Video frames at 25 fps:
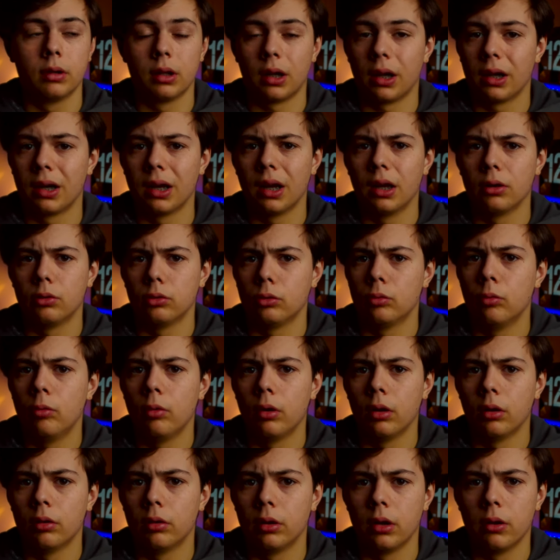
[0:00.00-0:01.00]
craccato,
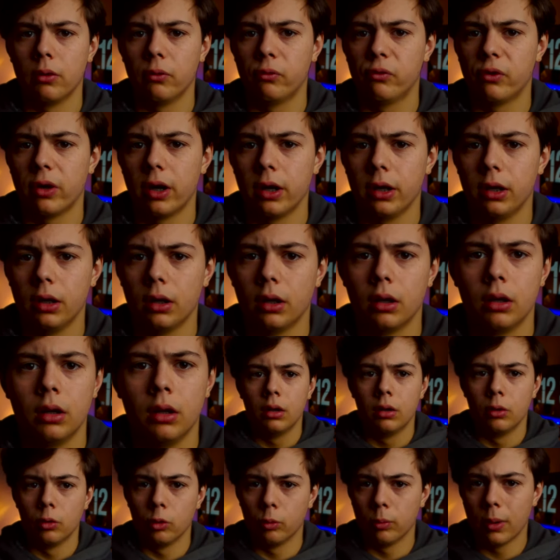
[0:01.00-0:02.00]
comunque non è un
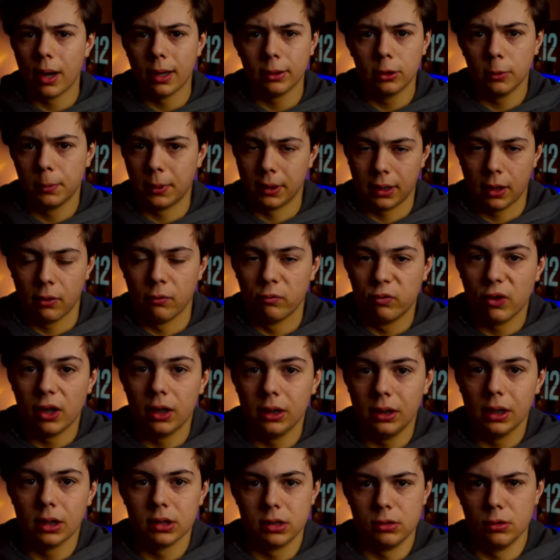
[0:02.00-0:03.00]
file rubato perché è un
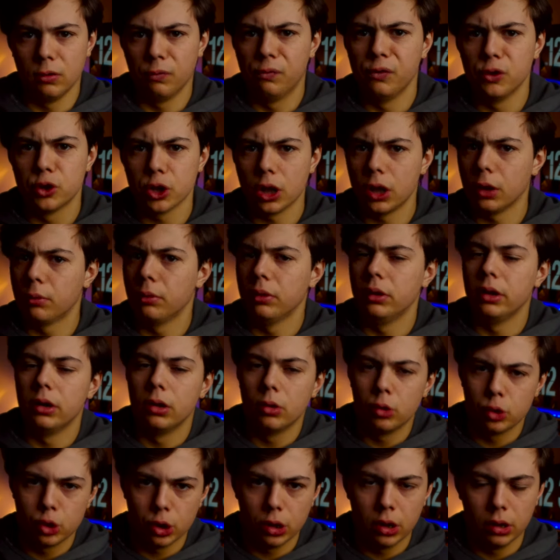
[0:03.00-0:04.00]
file da sito ufficiale, quindi
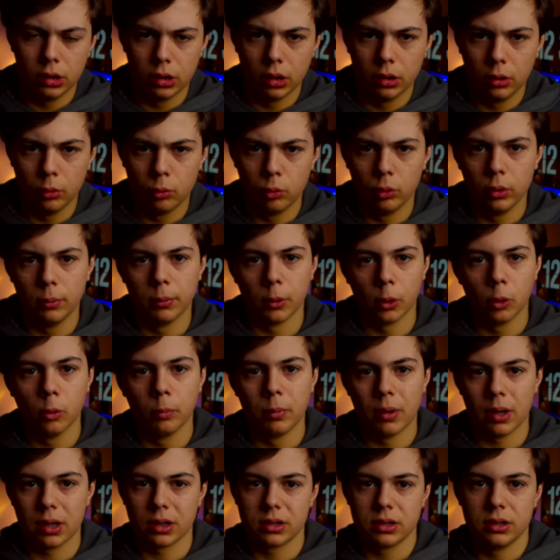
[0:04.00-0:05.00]
non c'è niente di cui
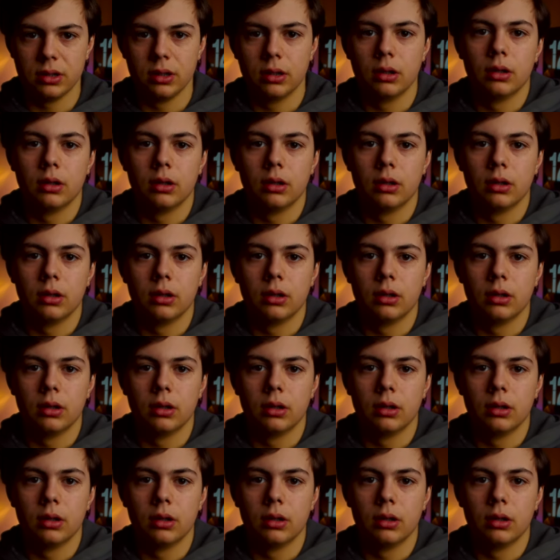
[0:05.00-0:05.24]
preoccuparsi.